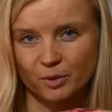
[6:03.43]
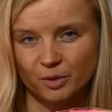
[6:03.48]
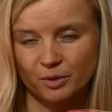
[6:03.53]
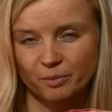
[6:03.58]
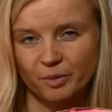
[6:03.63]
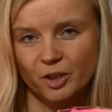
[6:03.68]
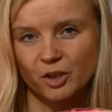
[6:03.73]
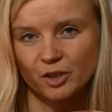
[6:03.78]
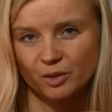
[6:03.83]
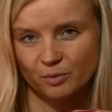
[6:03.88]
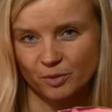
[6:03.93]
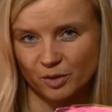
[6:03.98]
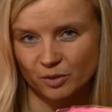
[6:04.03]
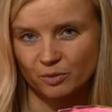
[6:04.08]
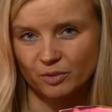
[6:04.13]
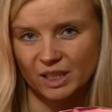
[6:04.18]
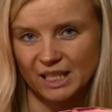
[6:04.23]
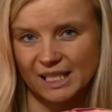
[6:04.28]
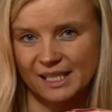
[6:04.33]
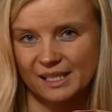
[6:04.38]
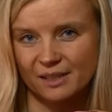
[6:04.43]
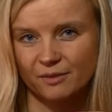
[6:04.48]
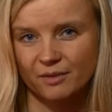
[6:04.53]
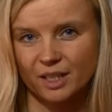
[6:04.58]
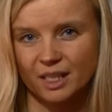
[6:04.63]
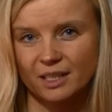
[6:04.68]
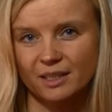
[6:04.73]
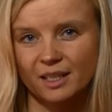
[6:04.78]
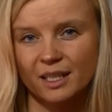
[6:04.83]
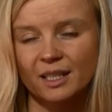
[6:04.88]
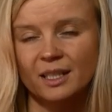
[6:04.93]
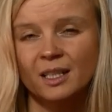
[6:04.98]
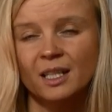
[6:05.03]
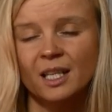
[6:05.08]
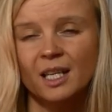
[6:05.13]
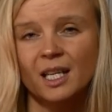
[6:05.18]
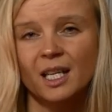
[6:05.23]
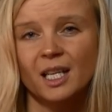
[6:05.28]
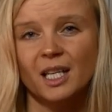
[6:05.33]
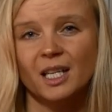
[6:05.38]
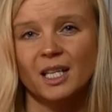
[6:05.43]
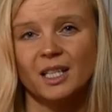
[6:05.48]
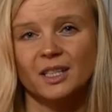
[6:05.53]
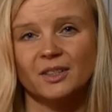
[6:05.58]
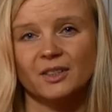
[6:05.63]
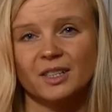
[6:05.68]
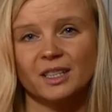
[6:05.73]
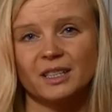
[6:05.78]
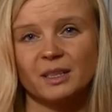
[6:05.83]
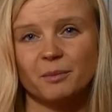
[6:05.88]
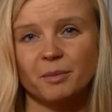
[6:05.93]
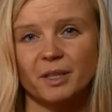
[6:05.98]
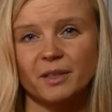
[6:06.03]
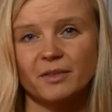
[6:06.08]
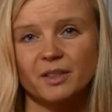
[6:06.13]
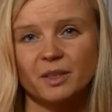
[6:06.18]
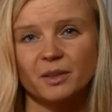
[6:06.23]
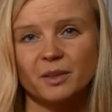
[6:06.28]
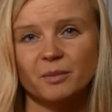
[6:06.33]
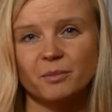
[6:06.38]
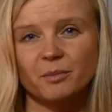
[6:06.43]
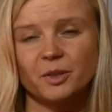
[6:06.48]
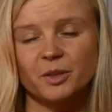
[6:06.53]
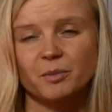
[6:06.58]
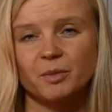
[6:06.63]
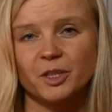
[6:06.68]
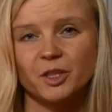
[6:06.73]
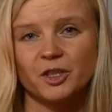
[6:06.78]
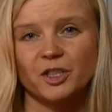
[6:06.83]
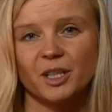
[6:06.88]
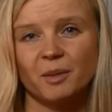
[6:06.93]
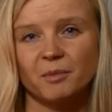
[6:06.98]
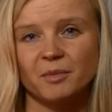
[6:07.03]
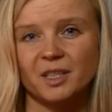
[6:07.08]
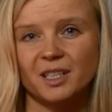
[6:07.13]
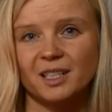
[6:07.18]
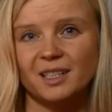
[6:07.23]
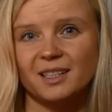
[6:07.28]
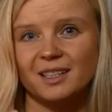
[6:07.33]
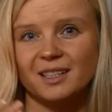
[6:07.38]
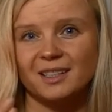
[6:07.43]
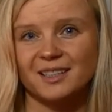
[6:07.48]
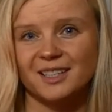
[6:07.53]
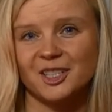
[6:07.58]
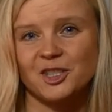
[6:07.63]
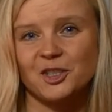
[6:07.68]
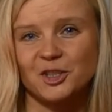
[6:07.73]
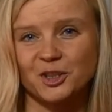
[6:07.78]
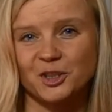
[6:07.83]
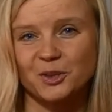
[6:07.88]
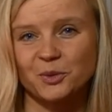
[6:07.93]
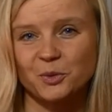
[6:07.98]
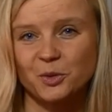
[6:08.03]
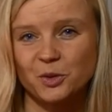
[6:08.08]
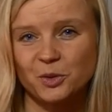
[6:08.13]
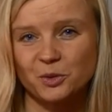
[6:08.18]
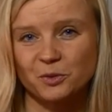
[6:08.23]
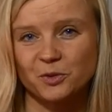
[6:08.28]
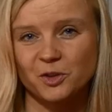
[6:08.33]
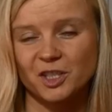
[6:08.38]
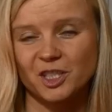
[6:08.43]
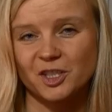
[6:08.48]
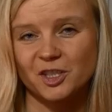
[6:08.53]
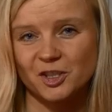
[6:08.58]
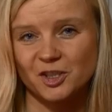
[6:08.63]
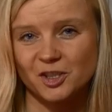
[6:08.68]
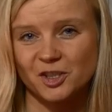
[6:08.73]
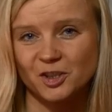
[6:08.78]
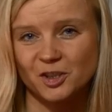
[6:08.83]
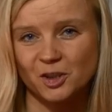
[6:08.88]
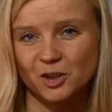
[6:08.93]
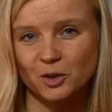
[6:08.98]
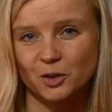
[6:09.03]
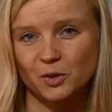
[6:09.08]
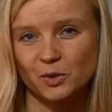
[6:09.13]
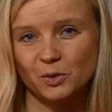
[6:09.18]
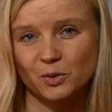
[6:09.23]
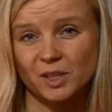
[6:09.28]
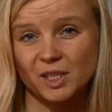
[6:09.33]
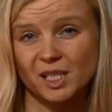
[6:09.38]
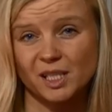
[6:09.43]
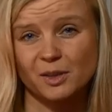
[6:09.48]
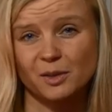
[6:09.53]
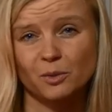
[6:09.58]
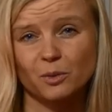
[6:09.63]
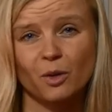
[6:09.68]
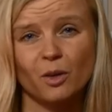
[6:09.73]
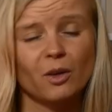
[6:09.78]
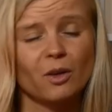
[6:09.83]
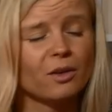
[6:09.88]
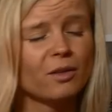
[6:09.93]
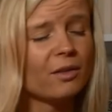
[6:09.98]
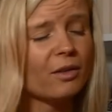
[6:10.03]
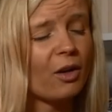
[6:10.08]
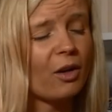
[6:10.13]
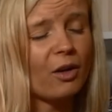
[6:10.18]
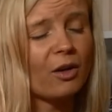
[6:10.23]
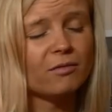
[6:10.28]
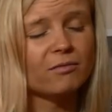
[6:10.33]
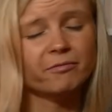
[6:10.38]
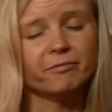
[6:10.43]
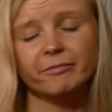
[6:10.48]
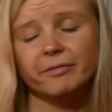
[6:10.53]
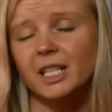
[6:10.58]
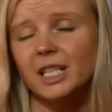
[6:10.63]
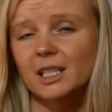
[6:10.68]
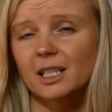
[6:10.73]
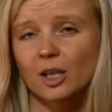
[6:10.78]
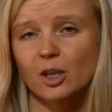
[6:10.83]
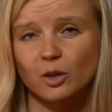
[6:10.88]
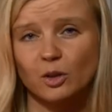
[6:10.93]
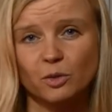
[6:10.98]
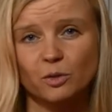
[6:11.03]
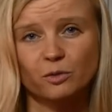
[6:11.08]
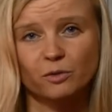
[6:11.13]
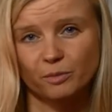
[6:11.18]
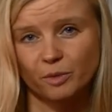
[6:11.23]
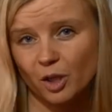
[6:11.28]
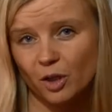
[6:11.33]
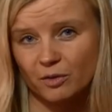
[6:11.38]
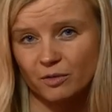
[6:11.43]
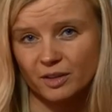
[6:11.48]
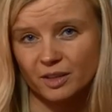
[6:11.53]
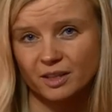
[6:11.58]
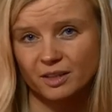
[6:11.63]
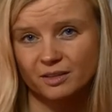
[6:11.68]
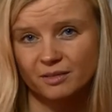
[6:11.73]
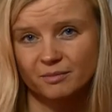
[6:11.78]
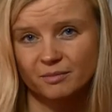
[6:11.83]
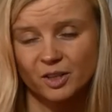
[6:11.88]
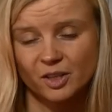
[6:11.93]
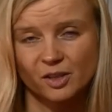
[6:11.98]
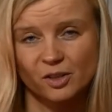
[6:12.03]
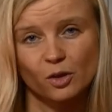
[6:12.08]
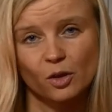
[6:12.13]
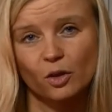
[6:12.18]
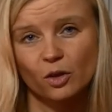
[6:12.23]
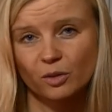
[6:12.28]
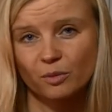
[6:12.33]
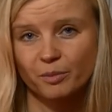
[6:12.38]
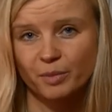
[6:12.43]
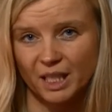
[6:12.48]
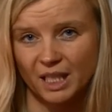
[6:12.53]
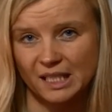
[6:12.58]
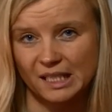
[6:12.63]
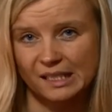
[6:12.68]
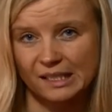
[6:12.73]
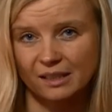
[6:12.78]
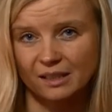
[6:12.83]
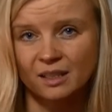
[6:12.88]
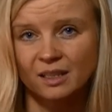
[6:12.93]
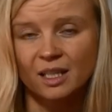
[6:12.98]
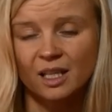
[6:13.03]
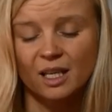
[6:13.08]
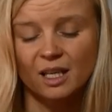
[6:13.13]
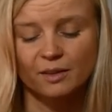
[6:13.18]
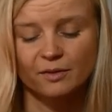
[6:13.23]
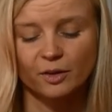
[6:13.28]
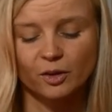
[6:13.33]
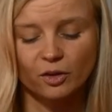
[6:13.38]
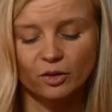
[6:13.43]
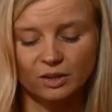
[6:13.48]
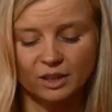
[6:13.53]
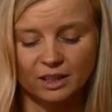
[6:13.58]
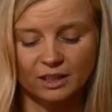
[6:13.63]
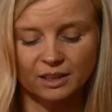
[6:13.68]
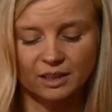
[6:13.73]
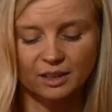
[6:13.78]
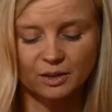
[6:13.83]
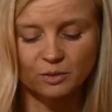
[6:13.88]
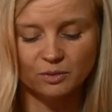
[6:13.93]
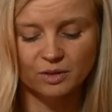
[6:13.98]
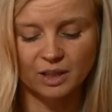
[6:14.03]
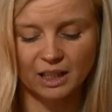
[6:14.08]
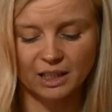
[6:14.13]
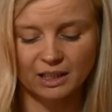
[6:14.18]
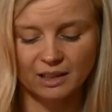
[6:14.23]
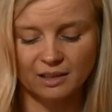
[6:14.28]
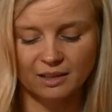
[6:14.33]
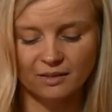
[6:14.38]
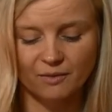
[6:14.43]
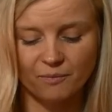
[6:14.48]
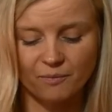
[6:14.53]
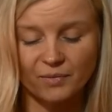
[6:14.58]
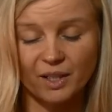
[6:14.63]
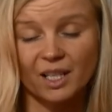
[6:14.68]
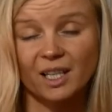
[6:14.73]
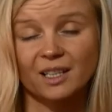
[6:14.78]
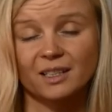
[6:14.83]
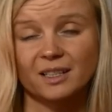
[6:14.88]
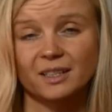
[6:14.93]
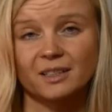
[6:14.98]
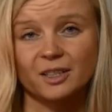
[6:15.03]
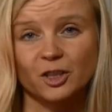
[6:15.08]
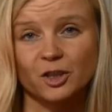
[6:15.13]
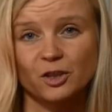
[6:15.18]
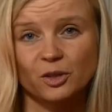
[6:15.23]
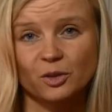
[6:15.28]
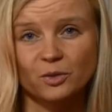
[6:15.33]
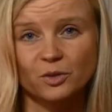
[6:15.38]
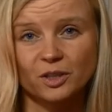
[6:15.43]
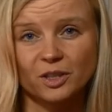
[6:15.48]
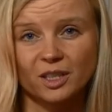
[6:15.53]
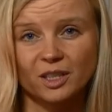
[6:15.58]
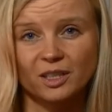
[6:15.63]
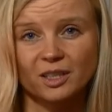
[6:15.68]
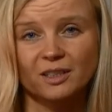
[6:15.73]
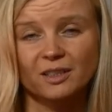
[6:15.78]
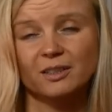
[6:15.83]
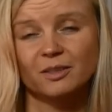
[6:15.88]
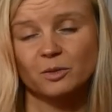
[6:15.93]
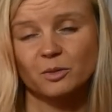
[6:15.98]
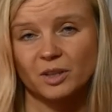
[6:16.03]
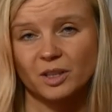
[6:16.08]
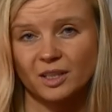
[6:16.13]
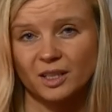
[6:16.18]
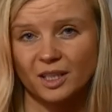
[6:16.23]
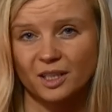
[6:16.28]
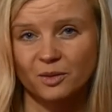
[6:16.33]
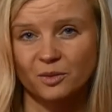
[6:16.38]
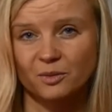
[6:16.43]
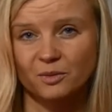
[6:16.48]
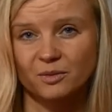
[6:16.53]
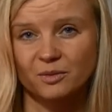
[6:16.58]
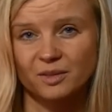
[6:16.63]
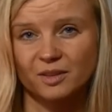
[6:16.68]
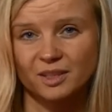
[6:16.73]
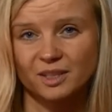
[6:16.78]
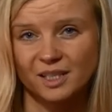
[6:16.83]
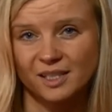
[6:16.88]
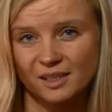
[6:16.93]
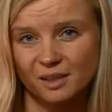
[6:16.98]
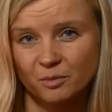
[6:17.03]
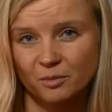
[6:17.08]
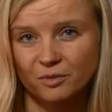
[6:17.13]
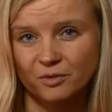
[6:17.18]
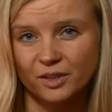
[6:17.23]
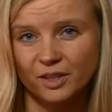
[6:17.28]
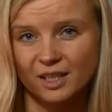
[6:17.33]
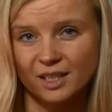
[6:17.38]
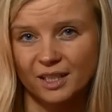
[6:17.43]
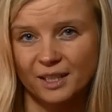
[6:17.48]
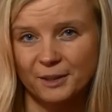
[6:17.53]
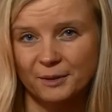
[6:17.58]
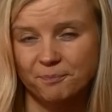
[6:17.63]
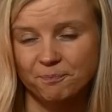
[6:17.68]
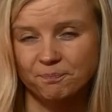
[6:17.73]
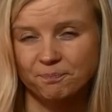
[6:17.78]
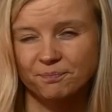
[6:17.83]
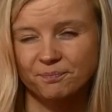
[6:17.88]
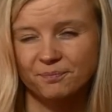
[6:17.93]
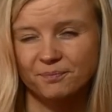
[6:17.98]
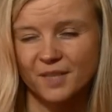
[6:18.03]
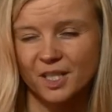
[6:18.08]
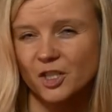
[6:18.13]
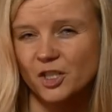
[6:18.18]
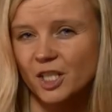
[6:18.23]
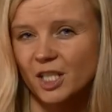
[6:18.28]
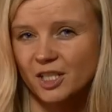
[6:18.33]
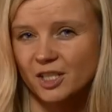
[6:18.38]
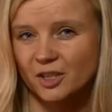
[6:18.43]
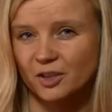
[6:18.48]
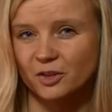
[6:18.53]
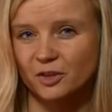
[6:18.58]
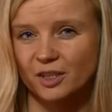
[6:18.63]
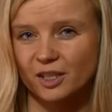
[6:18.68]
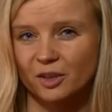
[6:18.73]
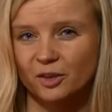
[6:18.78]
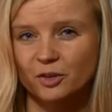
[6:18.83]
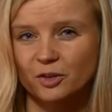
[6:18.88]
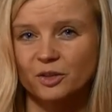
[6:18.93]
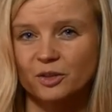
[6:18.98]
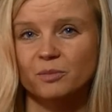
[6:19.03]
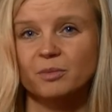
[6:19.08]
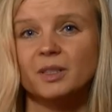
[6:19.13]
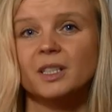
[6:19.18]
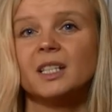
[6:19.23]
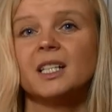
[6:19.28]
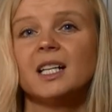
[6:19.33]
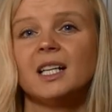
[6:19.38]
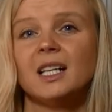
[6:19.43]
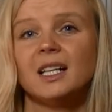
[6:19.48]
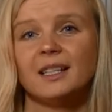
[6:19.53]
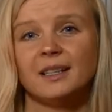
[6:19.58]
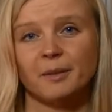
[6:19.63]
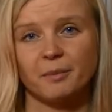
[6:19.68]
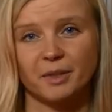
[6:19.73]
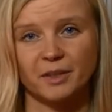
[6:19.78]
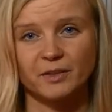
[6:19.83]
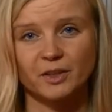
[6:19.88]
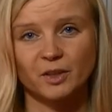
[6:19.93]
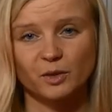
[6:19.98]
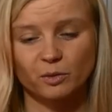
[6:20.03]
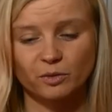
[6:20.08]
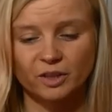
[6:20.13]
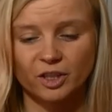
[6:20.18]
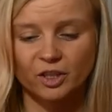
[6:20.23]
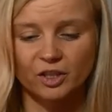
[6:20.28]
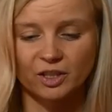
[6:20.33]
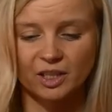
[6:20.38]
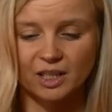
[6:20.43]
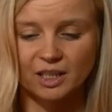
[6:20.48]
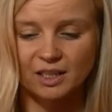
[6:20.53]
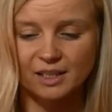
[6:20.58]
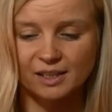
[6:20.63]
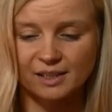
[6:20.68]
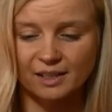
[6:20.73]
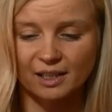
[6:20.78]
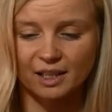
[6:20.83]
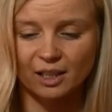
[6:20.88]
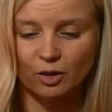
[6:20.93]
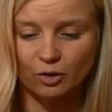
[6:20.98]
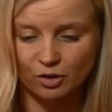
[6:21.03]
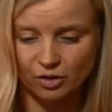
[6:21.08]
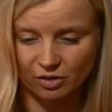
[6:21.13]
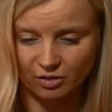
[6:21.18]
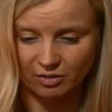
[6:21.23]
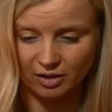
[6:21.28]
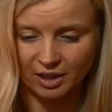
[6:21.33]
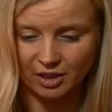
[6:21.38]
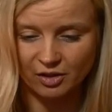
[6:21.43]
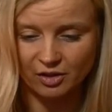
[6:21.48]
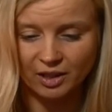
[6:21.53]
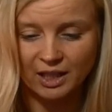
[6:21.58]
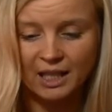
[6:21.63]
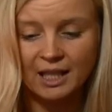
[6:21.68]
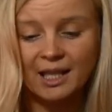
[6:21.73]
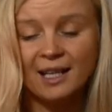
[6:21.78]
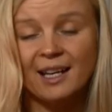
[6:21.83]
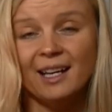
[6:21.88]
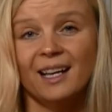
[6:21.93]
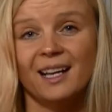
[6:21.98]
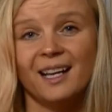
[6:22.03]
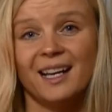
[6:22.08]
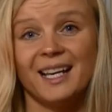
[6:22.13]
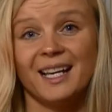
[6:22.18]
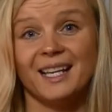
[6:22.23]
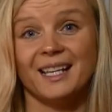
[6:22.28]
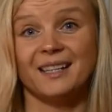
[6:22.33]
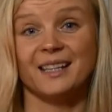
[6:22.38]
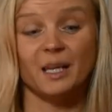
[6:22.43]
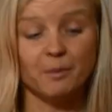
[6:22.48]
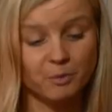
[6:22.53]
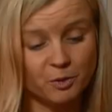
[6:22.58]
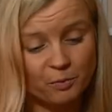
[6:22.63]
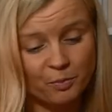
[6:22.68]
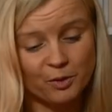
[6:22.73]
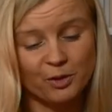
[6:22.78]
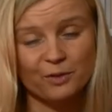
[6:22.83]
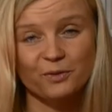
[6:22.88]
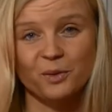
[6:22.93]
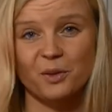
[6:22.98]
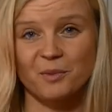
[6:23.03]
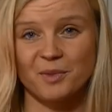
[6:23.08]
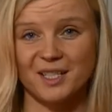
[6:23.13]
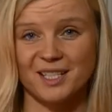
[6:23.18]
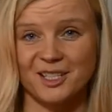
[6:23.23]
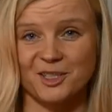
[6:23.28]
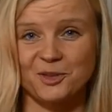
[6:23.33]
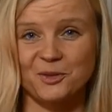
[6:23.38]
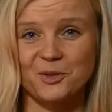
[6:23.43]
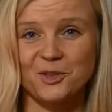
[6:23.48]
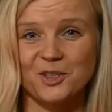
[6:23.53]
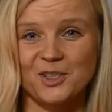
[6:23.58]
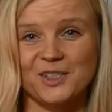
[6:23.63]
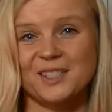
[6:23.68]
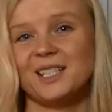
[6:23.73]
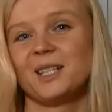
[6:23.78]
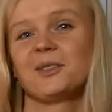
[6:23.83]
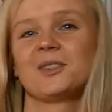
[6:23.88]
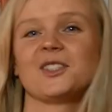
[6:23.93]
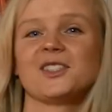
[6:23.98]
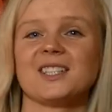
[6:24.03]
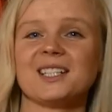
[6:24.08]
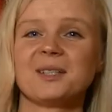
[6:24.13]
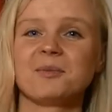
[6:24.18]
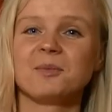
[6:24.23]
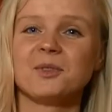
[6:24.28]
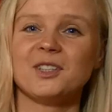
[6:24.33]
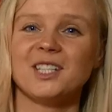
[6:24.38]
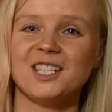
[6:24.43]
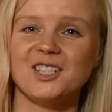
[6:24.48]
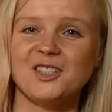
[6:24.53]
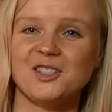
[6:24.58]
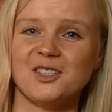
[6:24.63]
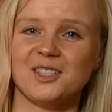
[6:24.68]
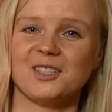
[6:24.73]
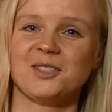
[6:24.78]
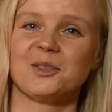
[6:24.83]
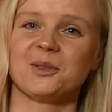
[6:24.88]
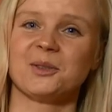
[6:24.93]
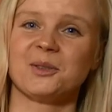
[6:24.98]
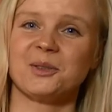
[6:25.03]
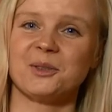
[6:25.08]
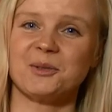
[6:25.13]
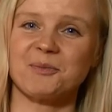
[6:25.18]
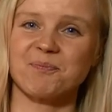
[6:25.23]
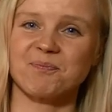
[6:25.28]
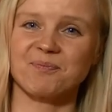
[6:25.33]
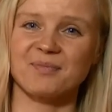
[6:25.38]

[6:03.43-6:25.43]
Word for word: podopiecznym, co tutaj jest zawarte, to tak naprawdę przybliżamy naszych uczniów czy nasze dzieci do sukcesu o kilka kroków milowych. To jest ogrom pracy wykonanej tutaj na kartach tej książki, które dają niesamowite mm, narzędzia do tego, żeby naprawdę skutecznie cele osiągać. Napisz proszę w komentarzu, czy znałeś takie podejście do e,